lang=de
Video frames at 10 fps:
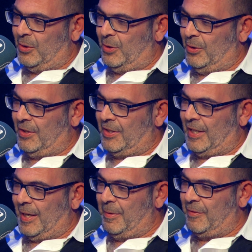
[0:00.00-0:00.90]
und
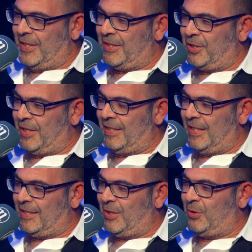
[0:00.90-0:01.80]
habe festgestellt,
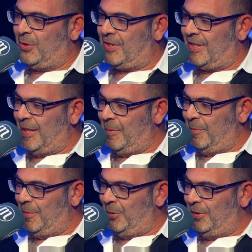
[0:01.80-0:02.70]
dass das
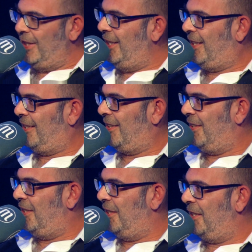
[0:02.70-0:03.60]
System und ich
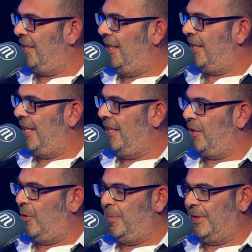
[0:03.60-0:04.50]
äh, keine
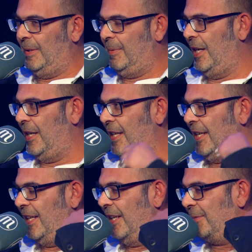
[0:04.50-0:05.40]
kompatible
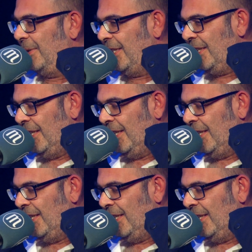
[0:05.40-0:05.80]
Angelegenheit wird. Ja.